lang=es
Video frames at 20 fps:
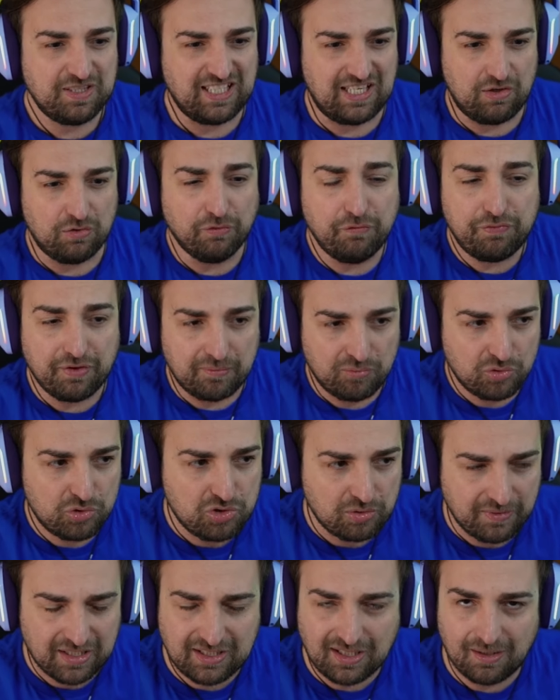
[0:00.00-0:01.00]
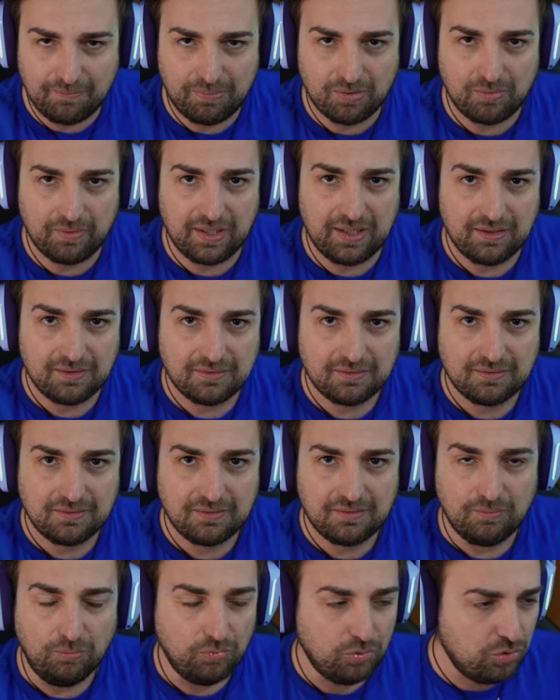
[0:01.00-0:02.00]
triunfa mucho más que el PvE.
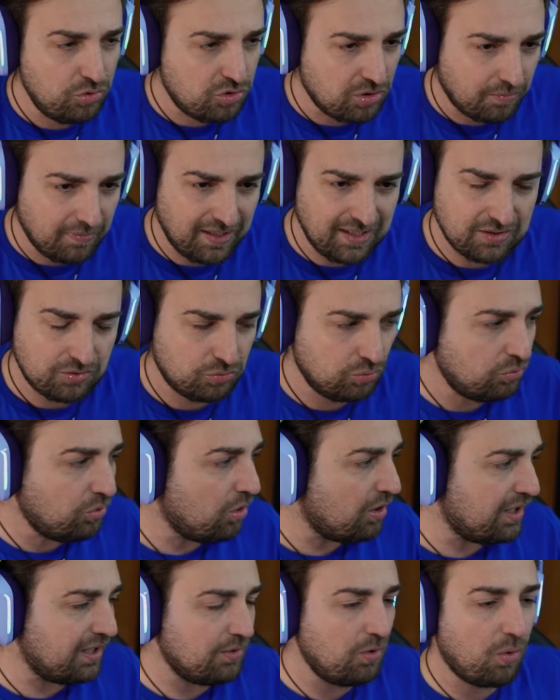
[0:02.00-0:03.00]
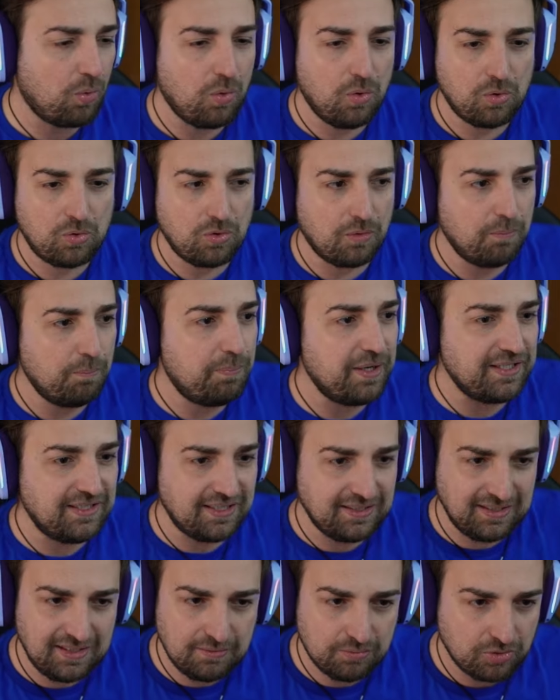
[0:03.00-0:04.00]
Mucho más. Tú coges los juegos
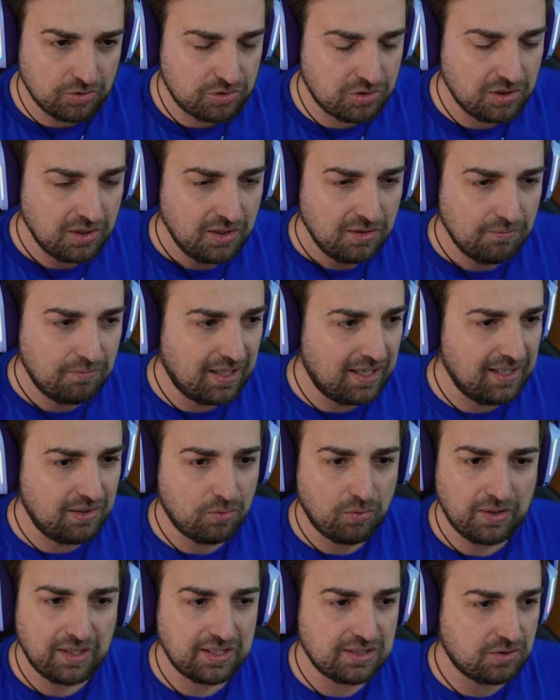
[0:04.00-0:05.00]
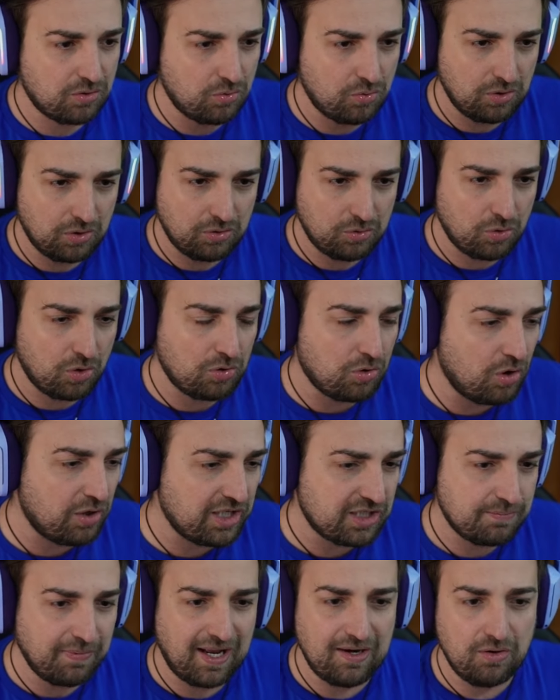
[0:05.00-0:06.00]
competitivos, ¿vale? Juegues,
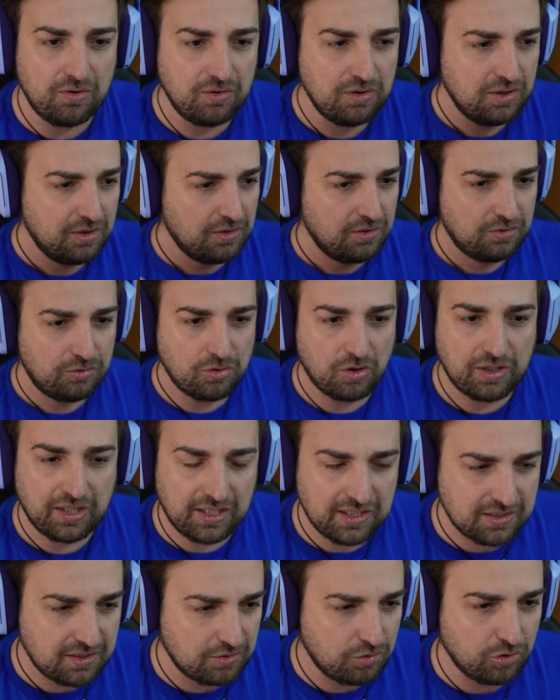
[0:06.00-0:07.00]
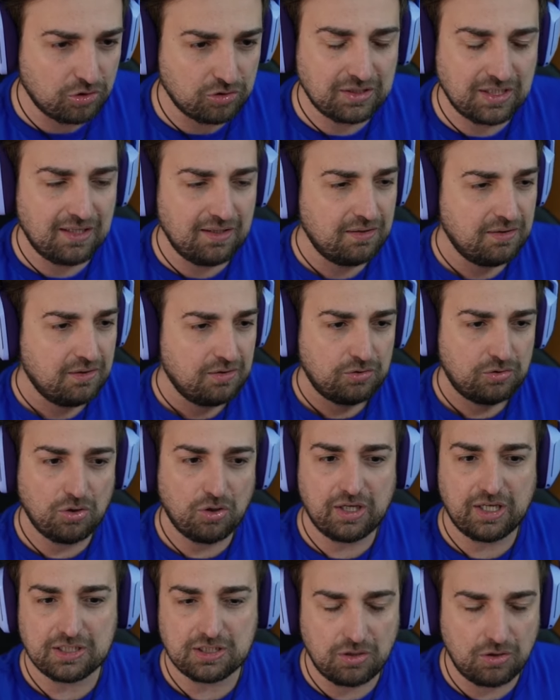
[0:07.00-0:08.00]
coges Valo, coges Dota,
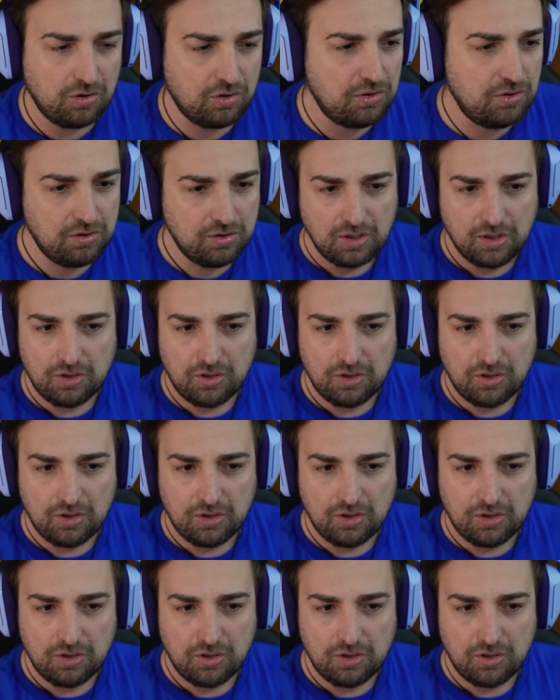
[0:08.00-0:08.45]
coges LOL,